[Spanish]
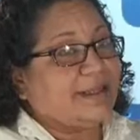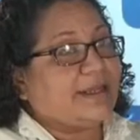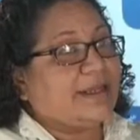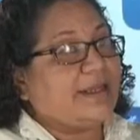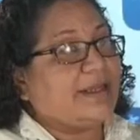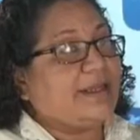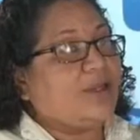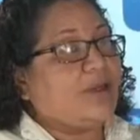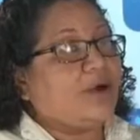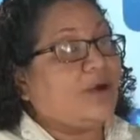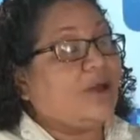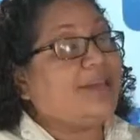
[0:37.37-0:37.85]

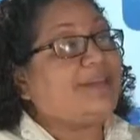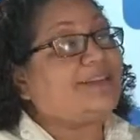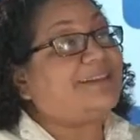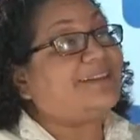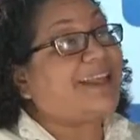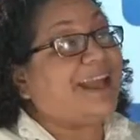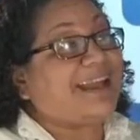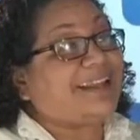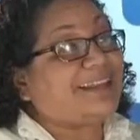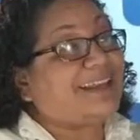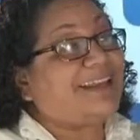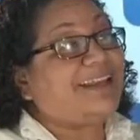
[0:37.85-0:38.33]
los
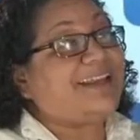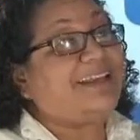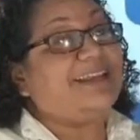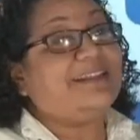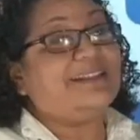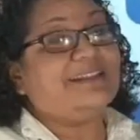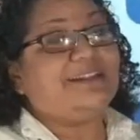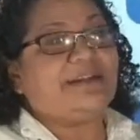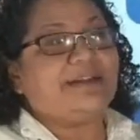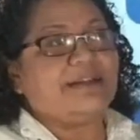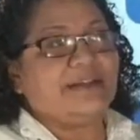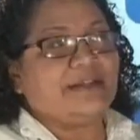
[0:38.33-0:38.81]
estándares
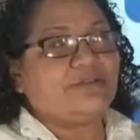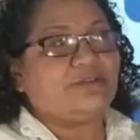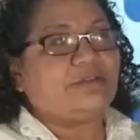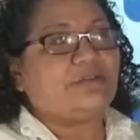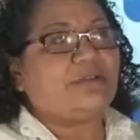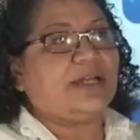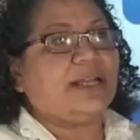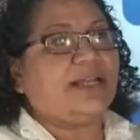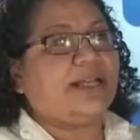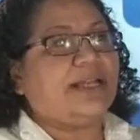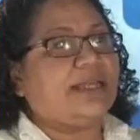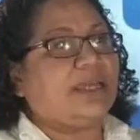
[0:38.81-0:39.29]

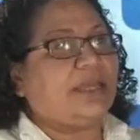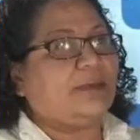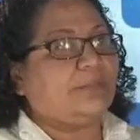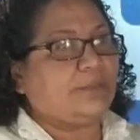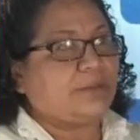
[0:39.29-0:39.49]
internacionales que